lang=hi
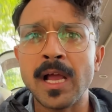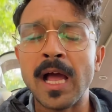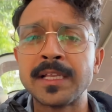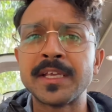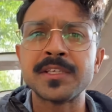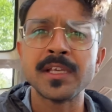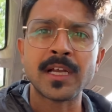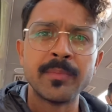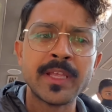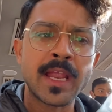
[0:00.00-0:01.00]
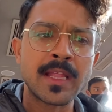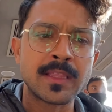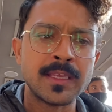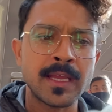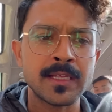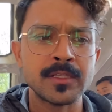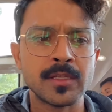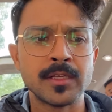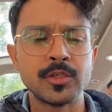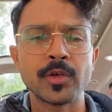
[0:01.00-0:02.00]
हल्की सी कमी रहती है
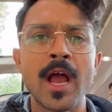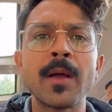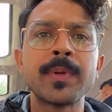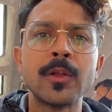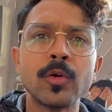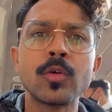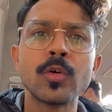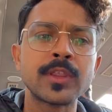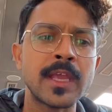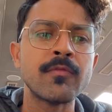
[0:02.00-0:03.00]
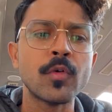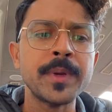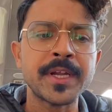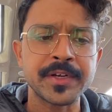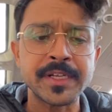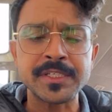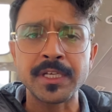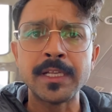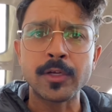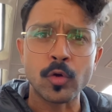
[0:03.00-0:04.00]
जो यहाँ पे लोग होते हैं वो भी
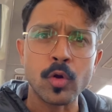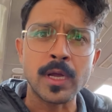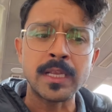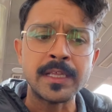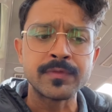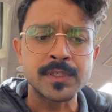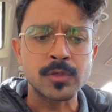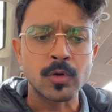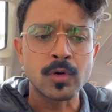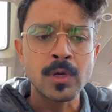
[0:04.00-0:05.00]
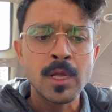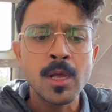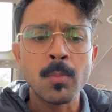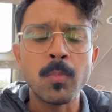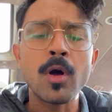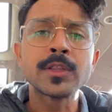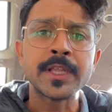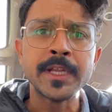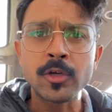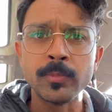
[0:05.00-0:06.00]
ट्रेडिशनली कोका लीव्स को बहुत
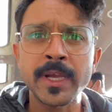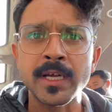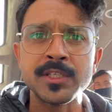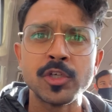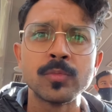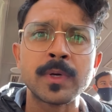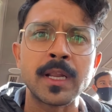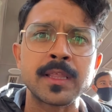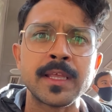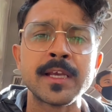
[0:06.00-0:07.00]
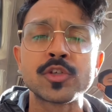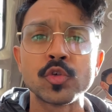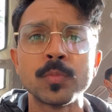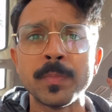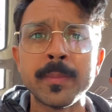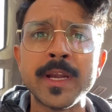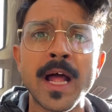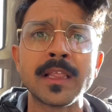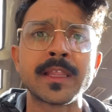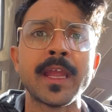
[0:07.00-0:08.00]
तरीक़ों में कंज्यूम करते हैं सूप में भी
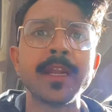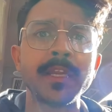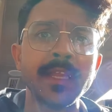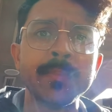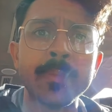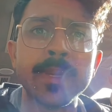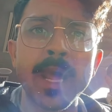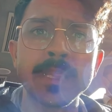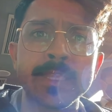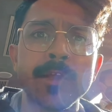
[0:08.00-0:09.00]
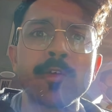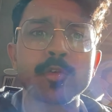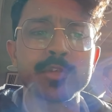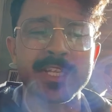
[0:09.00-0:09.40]
डालते हैं टी में भी डालते हैं और कुछ